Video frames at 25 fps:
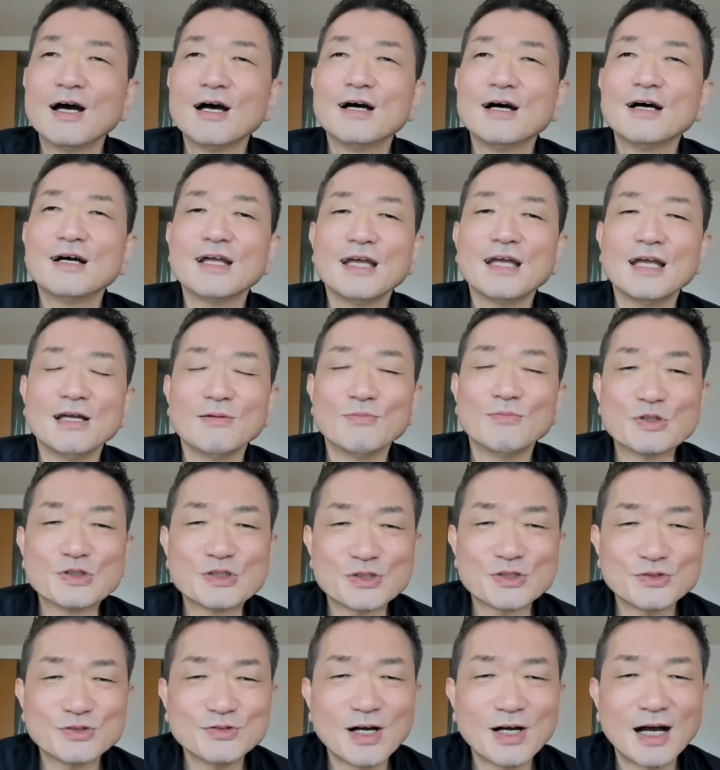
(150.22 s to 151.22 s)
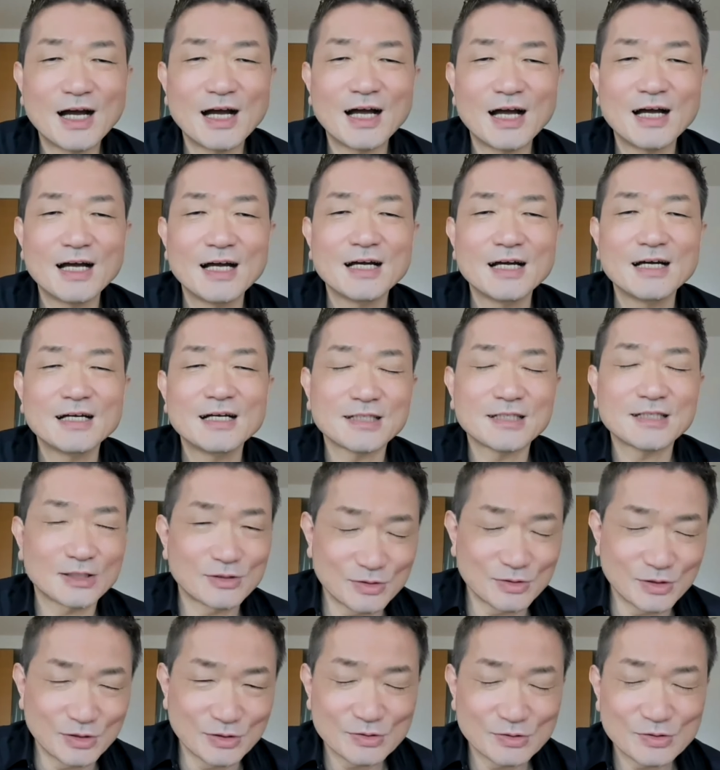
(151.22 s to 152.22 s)
えー、もしくは、
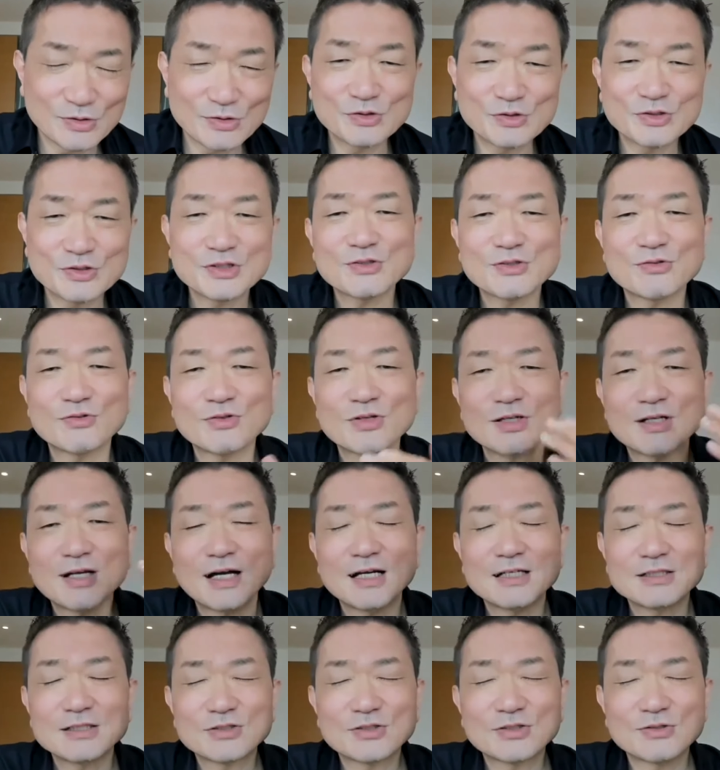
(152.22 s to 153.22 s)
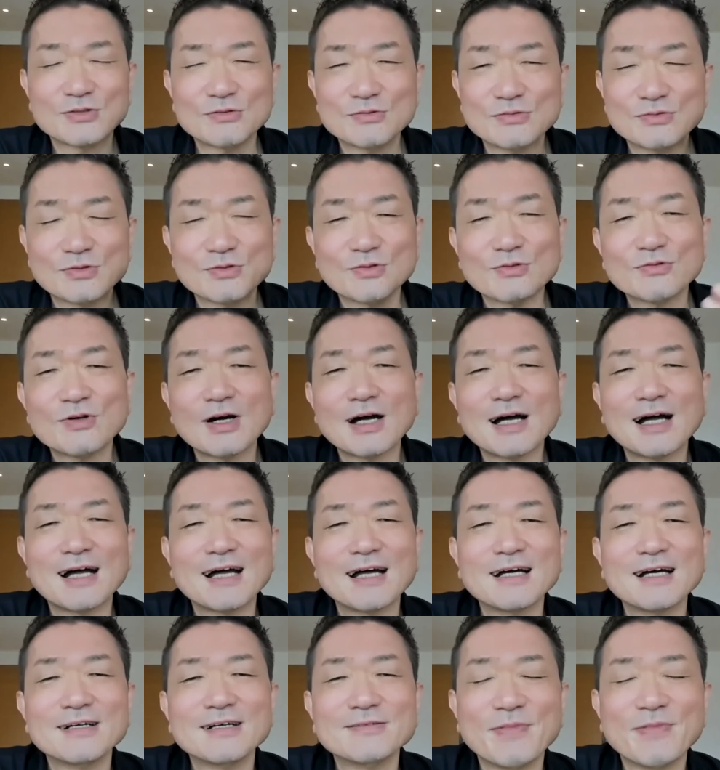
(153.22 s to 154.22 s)
悟りの境地。これがゾーンフロー
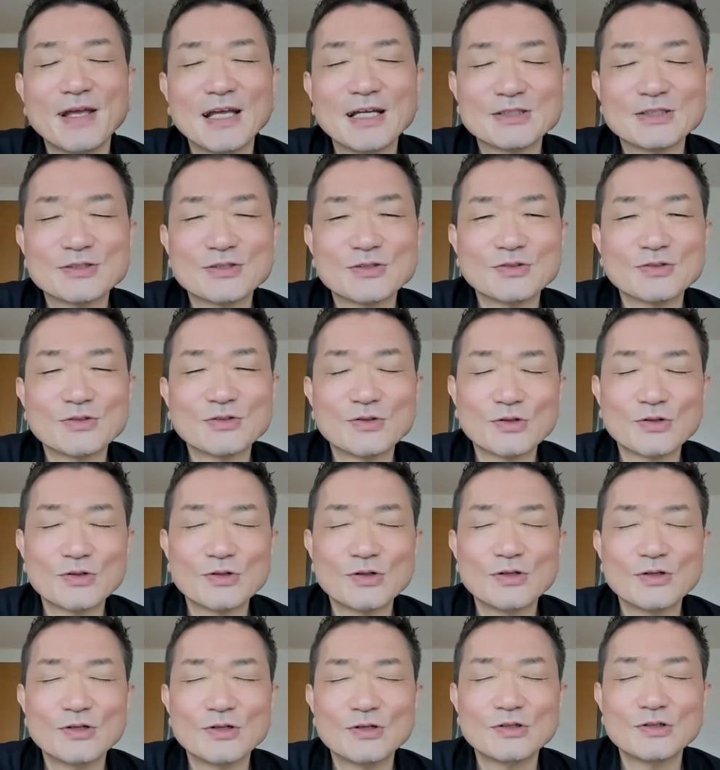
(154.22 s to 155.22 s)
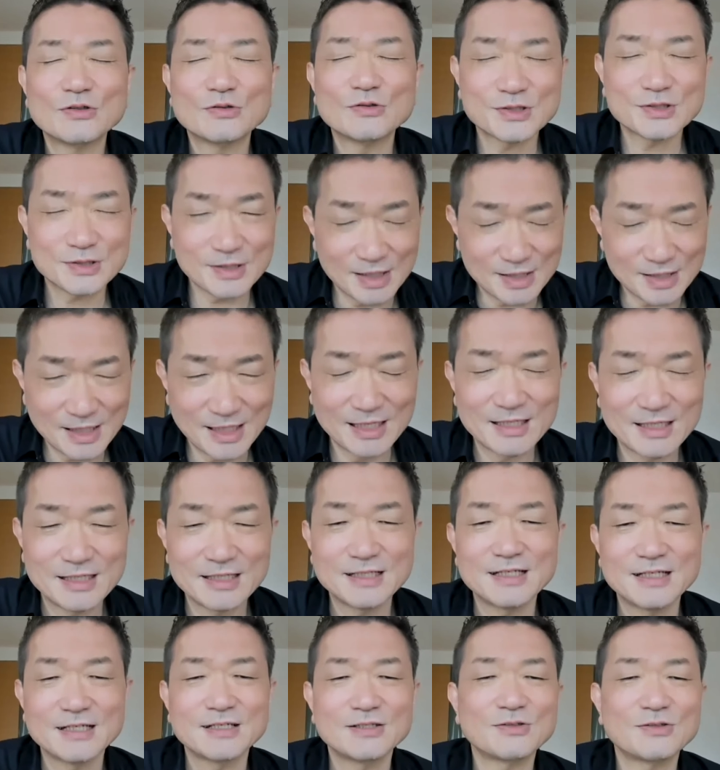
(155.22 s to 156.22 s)
は、瞑想の2日間、
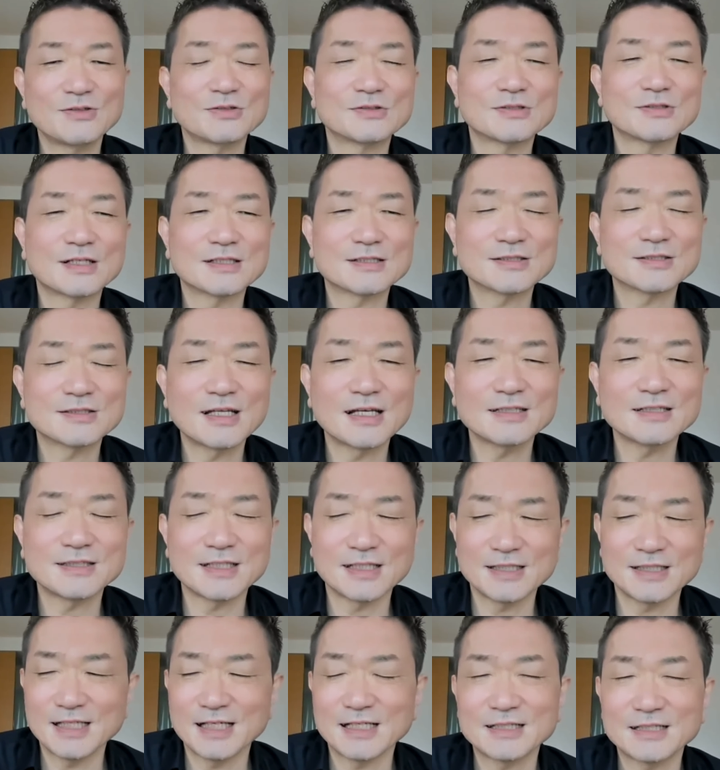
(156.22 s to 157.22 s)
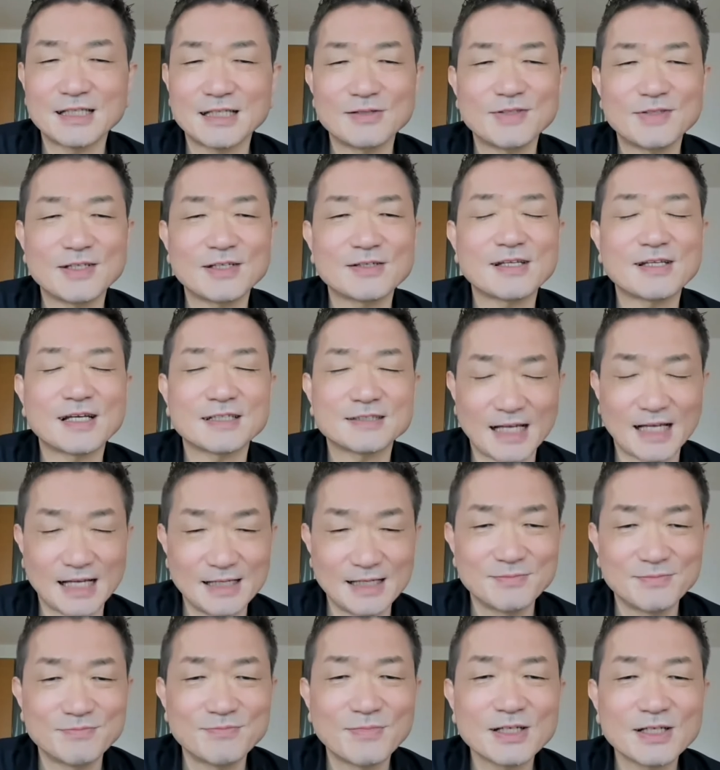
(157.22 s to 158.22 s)
6月でぜひやってみてください。
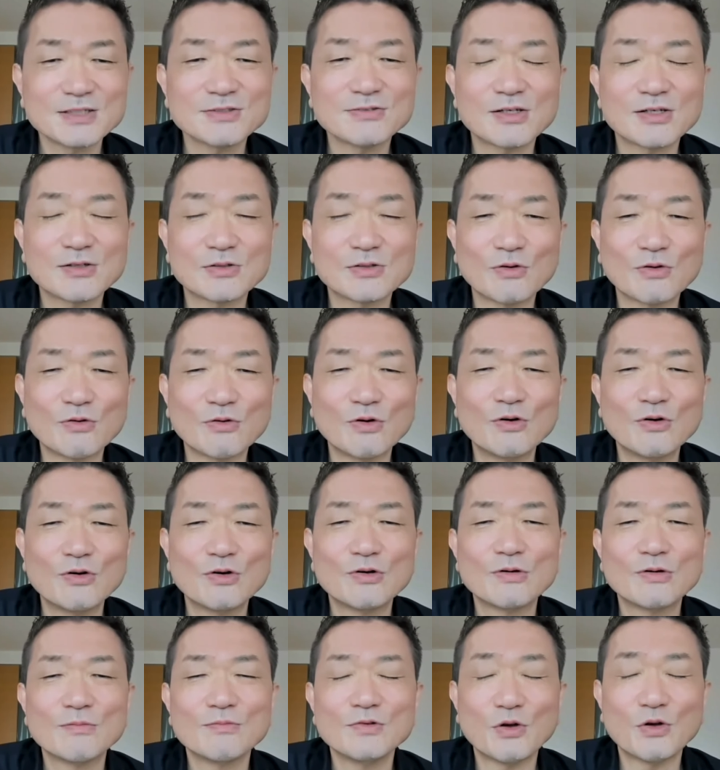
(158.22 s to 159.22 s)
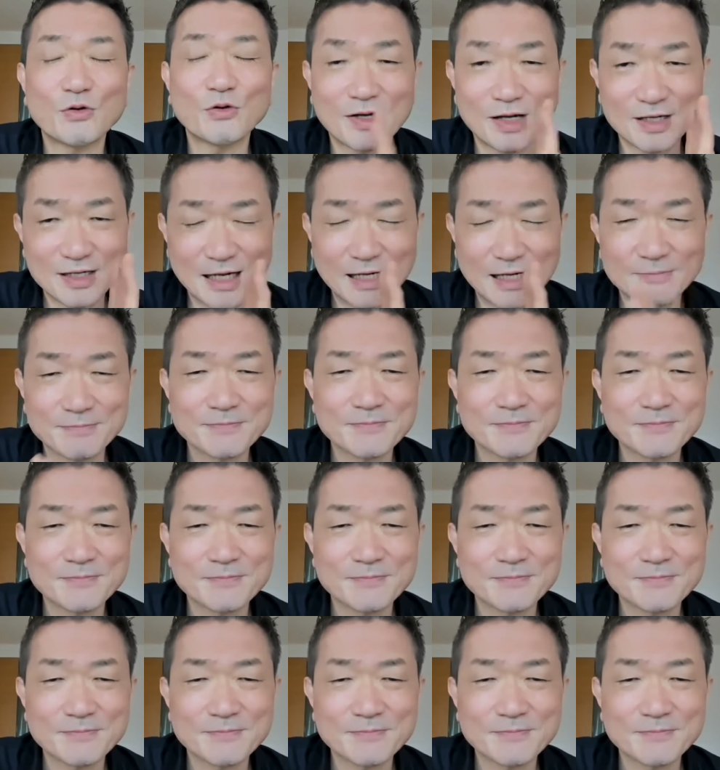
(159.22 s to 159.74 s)
まずはこの4日間、